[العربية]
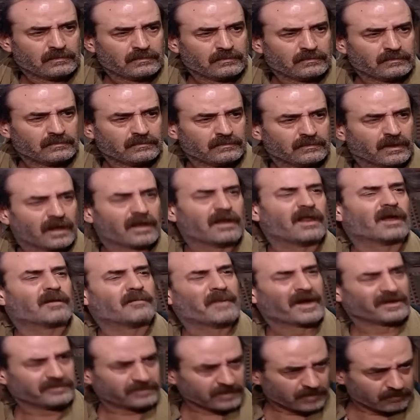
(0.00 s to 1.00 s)
دخلك
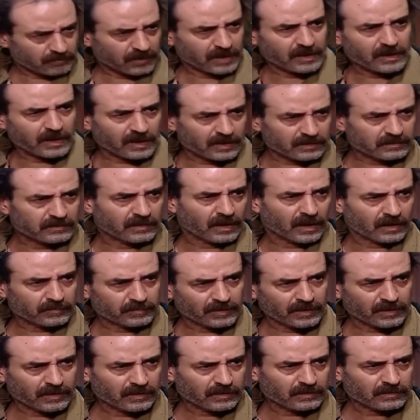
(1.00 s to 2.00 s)
بعدين ما لقى
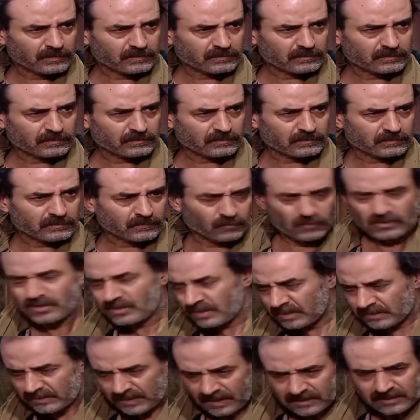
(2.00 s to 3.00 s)
الذهبات
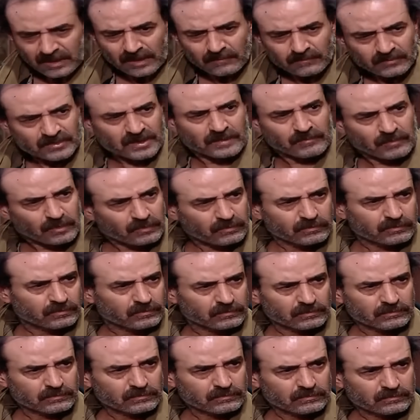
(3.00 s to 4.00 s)
وقصه هذا ابو سمعه
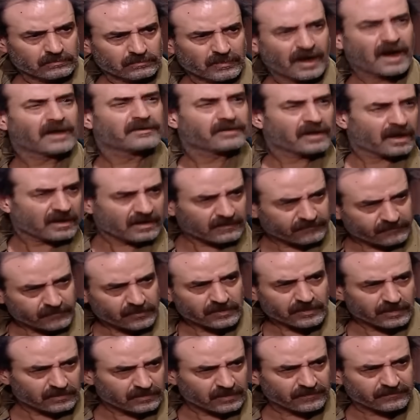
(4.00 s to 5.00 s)
ما حدا عرف وين
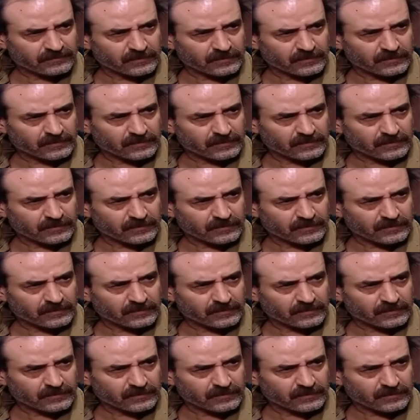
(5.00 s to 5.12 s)
اختفى